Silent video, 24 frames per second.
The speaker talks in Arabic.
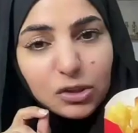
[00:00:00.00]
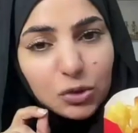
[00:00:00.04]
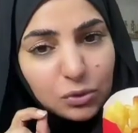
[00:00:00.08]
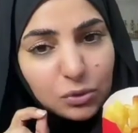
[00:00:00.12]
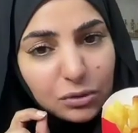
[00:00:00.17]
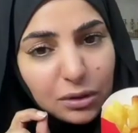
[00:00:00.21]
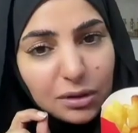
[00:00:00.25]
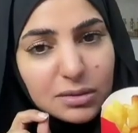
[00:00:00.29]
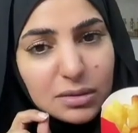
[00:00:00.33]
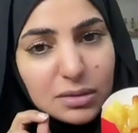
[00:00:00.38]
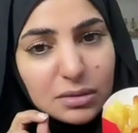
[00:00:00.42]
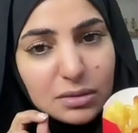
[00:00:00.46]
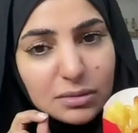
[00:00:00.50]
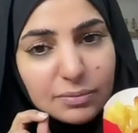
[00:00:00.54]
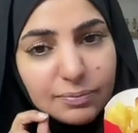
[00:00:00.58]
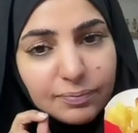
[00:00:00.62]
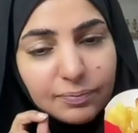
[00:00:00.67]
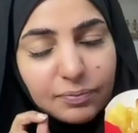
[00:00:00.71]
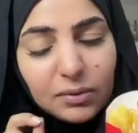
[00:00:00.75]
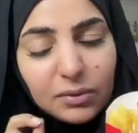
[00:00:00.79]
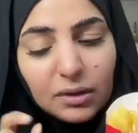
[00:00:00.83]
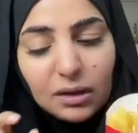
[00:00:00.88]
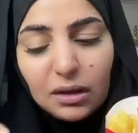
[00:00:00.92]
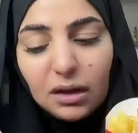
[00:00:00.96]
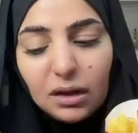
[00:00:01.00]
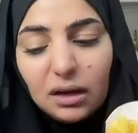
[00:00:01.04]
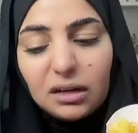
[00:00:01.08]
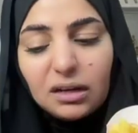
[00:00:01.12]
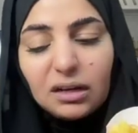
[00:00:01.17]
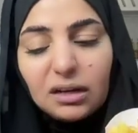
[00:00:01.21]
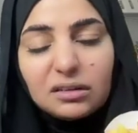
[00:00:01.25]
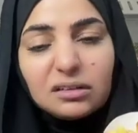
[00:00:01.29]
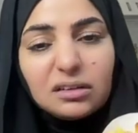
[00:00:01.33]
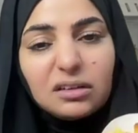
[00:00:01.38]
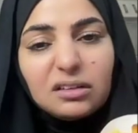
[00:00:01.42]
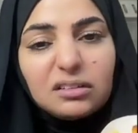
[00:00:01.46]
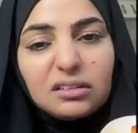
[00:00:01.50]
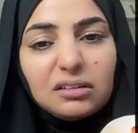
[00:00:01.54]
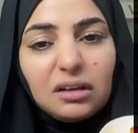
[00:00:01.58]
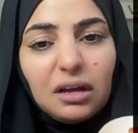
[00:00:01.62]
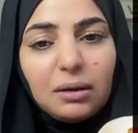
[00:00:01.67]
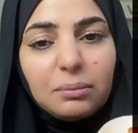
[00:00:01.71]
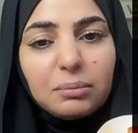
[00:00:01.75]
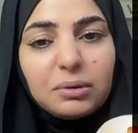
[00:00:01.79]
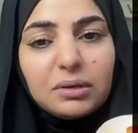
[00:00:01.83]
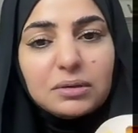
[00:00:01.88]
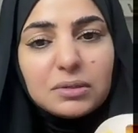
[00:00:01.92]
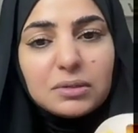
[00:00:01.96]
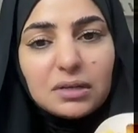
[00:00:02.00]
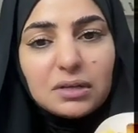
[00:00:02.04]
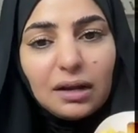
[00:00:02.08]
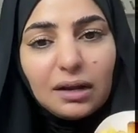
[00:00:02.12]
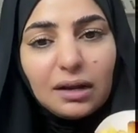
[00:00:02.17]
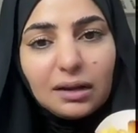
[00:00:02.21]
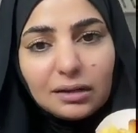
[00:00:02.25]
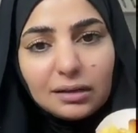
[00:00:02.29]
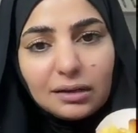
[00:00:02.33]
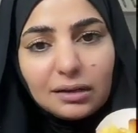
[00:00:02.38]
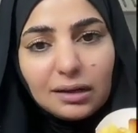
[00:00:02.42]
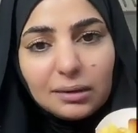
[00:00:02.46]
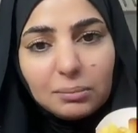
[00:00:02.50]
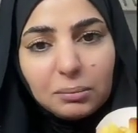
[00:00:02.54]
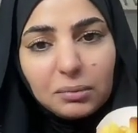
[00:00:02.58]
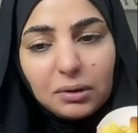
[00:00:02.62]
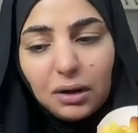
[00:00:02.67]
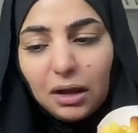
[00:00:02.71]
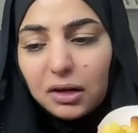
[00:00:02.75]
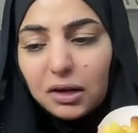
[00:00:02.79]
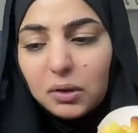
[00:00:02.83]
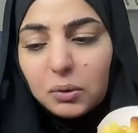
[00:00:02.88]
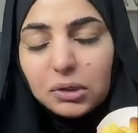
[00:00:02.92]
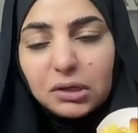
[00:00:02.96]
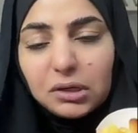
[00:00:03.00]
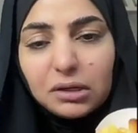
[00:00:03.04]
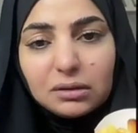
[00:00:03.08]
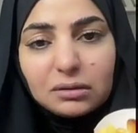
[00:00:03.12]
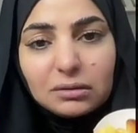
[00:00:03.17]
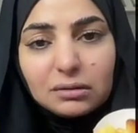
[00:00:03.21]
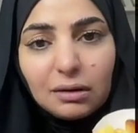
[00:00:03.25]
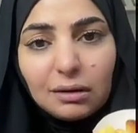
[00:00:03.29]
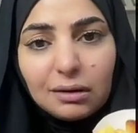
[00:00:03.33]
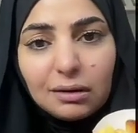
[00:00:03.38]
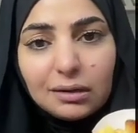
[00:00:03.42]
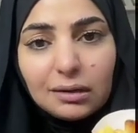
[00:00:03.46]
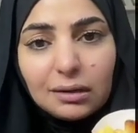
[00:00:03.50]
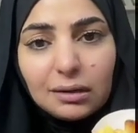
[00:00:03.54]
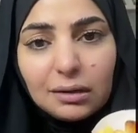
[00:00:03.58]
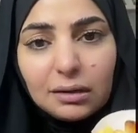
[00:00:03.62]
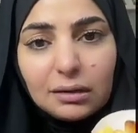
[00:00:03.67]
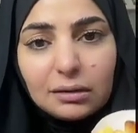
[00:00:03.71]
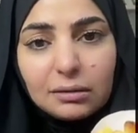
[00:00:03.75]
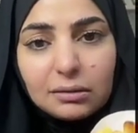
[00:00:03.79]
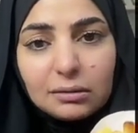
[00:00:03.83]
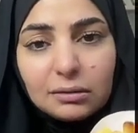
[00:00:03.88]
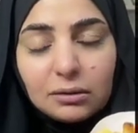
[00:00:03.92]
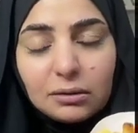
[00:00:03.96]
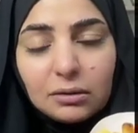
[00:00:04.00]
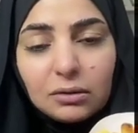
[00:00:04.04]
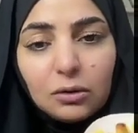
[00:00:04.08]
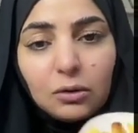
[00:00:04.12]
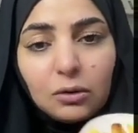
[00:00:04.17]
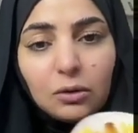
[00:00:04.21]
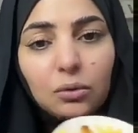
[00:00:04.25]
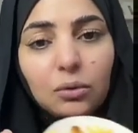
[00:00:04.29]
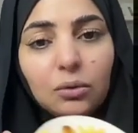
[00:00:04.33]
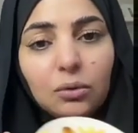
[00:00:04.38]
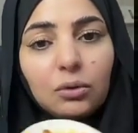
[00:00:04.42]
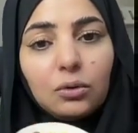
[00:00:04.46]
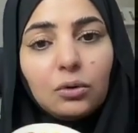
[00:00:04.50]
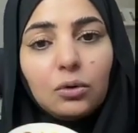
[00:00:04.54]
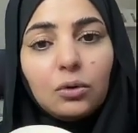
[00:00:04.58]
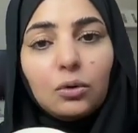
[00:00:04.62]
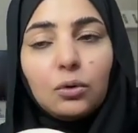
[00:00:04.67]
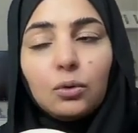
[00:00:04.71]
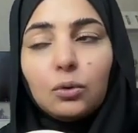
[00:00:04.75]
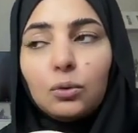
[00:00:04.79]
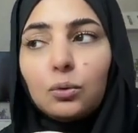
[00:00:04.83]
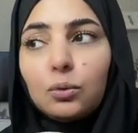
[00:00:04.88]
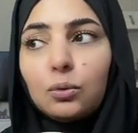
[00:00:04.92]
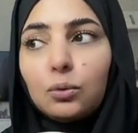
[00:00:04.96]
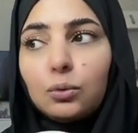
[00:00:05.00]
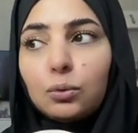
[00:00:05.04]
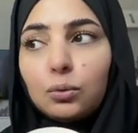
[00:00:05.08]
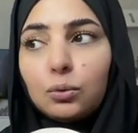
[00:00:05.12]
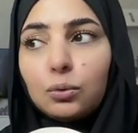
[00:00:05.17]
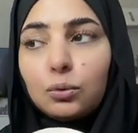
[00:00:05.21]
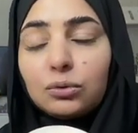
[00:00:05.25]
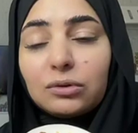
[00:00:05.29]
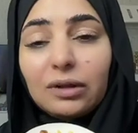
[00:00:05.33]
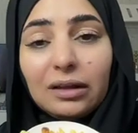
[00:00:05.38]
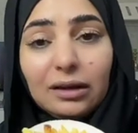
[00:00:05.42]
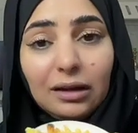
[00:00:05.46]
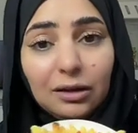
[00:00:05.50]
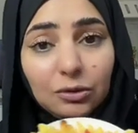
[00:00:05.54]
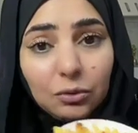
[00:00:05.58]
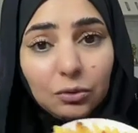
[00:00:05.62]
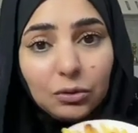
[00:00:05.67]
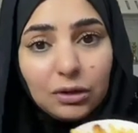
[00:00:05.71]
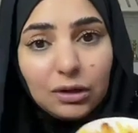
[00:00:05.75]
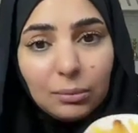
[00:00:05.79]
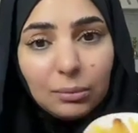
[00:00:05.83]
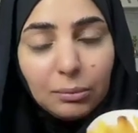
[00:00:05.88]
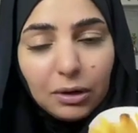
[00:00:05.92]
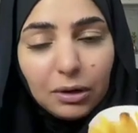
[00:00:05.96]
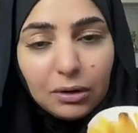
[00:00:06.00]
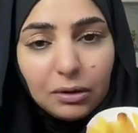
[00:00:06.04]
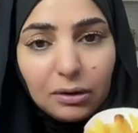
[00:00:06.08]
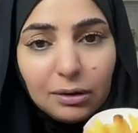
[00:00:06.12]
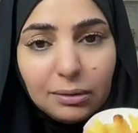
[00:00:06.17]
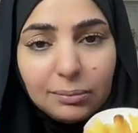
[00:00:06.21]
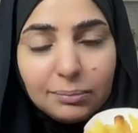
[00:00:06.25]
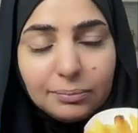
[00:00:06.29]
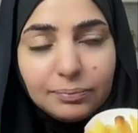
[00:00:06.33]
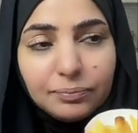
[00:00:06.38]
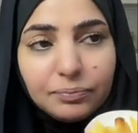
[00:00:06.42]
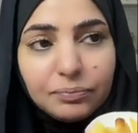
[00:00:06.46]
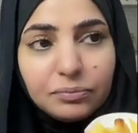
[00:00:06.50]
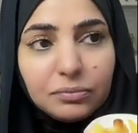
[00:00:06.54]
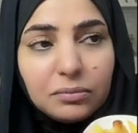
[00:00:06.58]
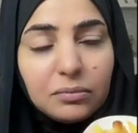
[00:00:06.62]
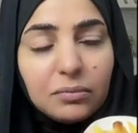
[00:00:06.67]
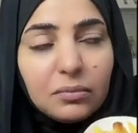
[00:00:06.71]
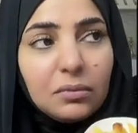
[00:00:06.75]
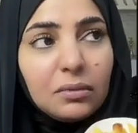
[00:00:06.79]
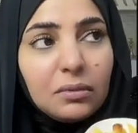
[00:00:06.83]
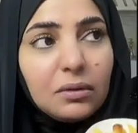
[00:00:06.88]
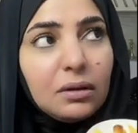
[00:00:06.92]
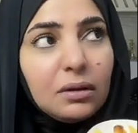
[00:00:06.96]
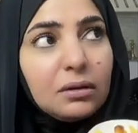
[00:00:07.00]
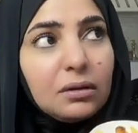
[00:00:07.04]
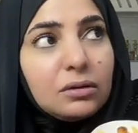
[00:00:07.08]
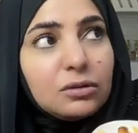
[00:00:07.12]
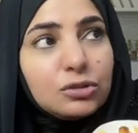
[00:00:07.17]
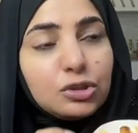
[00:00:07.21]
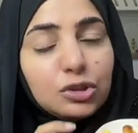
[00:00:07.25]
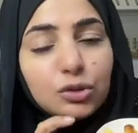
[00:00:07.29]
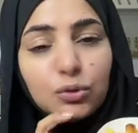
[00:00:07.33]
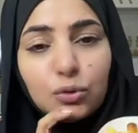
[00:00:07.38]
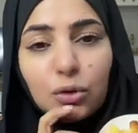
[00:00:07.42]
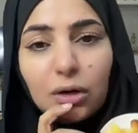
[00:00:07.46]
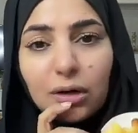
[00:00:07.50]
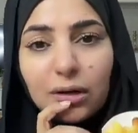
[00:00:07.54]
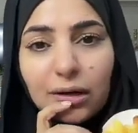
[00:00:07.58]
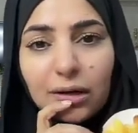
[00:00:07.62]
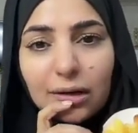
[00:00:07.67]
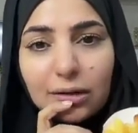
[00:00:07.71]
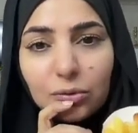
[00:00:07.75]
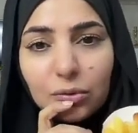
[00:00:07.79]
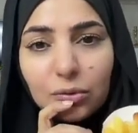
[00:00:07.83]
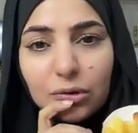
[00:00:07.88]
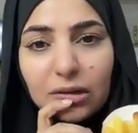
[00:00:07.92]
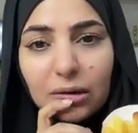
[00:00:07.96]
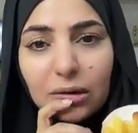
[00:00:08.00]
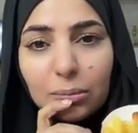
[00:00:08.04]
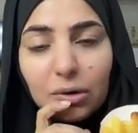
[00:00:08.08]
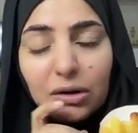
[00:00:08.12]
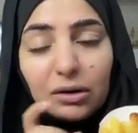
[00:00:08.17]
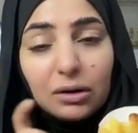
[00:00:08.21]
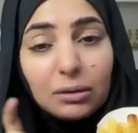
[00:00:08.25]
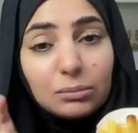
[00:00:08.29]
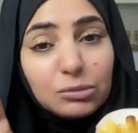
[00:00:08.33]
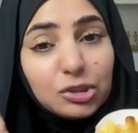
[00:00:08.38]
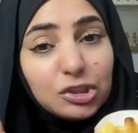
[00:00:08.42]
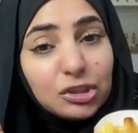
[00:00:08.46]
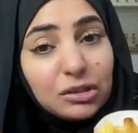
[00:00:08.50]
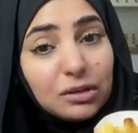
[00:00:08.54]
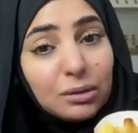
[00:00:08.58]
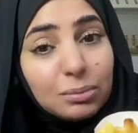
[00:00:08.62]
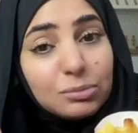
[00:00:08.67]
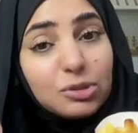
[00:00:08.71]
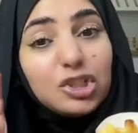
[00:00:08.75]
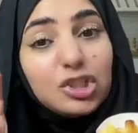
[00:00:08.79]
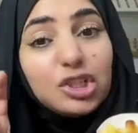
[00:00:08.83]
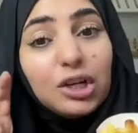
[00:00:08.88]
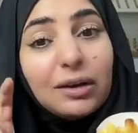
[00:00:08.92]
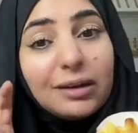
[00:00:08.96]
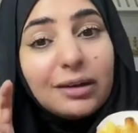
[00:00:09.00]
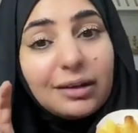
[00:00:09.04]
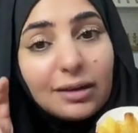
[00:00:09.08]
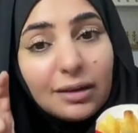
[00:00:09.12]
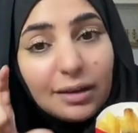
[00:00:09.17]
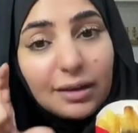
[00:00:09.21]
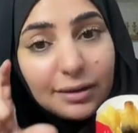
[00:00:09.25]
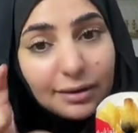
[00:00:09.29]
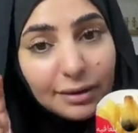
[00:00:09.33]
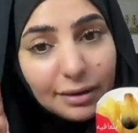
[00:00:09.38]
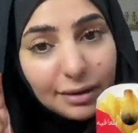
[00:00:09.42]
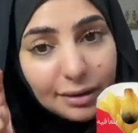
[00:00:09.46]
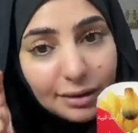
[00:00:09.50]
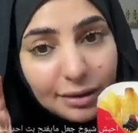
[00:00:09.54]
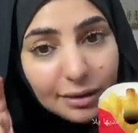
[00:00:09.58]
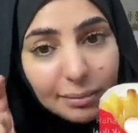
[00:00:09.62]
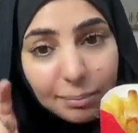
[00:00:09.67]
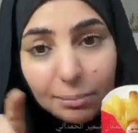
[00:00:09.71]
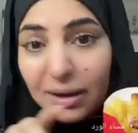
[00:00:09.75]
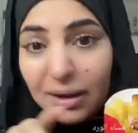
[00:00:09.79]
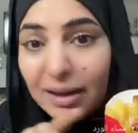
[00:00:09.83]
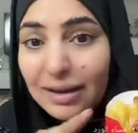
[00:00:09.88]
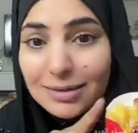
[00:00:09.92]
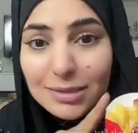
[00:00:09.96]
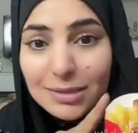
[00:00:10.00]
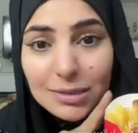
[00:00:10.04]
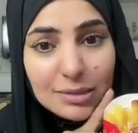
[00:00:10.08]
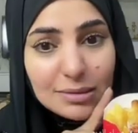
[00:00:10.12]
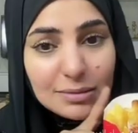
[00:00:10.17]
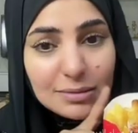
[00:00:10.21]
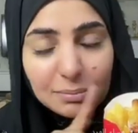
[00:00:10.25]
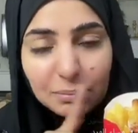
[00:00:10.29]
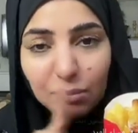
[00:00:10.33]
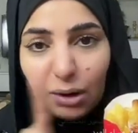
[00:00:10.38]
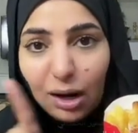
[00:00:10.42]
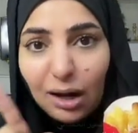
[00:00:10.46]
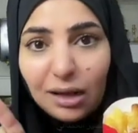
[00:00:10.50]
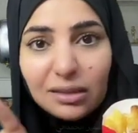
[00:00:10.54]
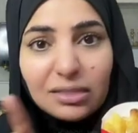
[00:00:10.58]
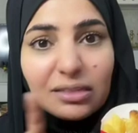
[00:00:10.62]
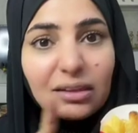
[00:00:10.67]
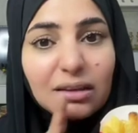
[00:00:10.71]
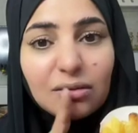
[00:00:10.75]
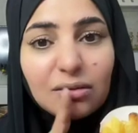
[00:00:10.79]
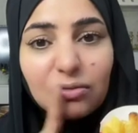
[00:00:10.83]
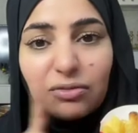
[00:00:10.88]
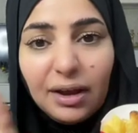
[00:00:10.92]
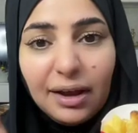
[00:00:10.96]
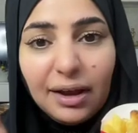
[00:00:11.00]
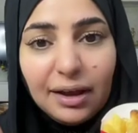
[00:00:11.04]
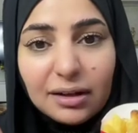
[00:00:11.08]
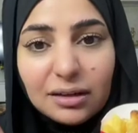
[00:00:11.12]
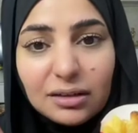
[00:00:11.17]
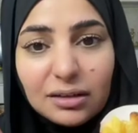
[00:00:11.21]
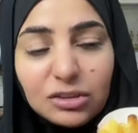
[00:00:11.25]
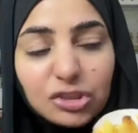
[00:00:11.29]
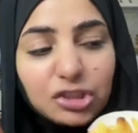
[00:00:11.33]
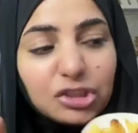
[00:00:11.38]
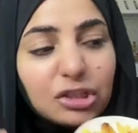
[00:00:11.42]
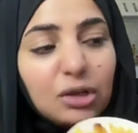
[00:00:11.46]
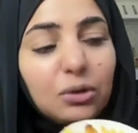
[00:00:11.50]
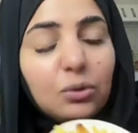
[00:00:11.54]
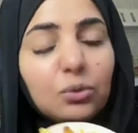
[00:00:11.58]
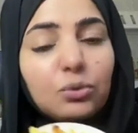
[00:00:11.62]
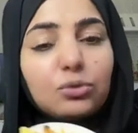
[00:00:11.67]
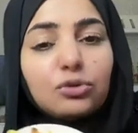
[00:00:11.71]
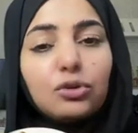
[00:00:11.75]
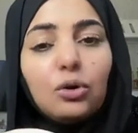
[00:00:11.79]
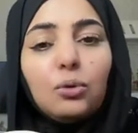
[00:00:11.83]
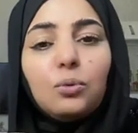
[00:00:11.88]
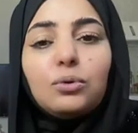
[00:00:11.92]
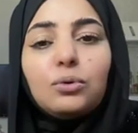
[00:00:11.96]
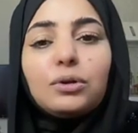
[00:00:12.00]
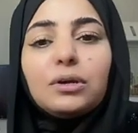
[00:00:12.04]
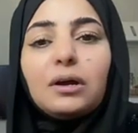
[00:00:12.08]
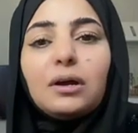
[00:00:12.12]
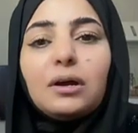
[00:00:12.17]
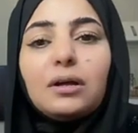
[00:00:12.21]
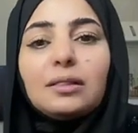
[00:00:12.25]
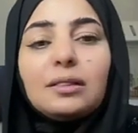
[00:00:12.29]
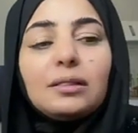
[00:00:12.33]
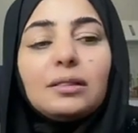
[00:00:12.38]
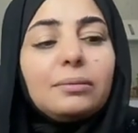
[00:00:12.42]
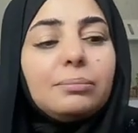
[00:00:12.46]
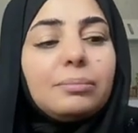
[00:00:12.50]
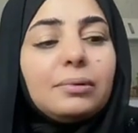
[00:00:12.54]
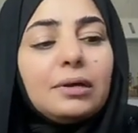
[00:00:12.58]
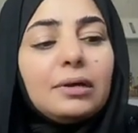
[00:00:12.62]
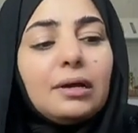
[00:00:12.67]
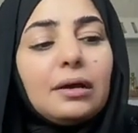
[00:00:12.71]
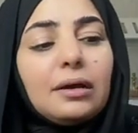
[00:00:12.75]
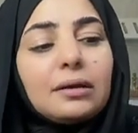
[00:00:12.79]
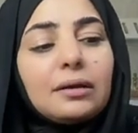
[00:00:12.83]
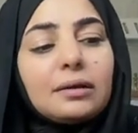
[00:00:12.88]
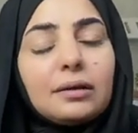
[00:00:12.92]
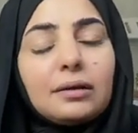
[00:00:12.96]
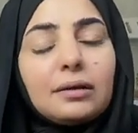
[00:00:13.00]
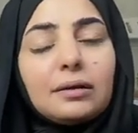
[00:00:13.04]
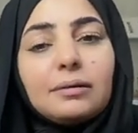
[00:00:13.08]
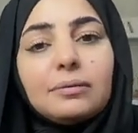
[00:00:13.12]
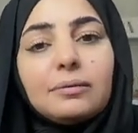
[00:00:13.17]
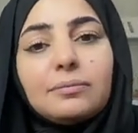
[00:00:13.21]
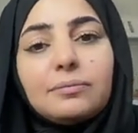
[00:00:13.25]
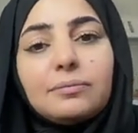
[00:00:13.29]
عشو ونص أكلت قطعة بيتزا هالقد من حلويات طارق وطلعت ويا مرام شنو أكلت ويا مرام شربت شاي كرك بس ما حطيت في حلقي شيء وتوني أطلب لي أكل